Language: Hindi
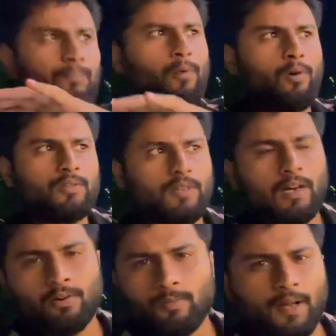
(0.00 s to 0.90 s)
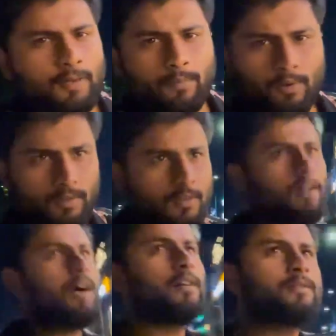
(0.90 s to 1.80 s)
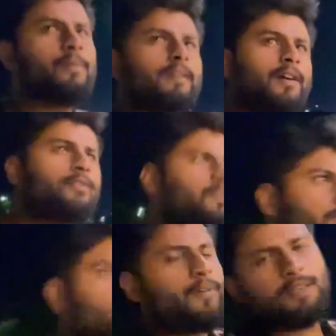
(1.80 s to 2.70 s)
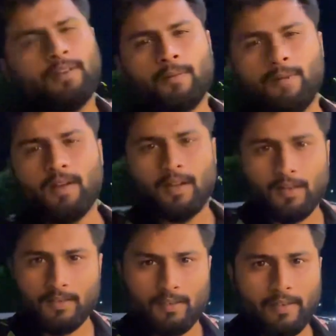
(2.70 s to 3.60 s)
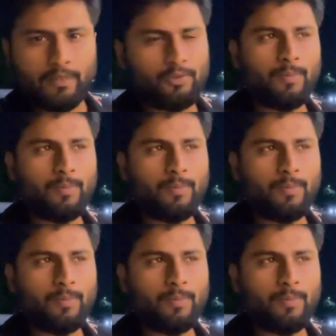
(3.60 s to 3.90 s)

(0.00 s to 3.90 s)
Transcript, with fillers: बहुत कार घुमा ली बहुत आज मैं रिएक्शन नोट नहीं कर पाया यार एक्चुअली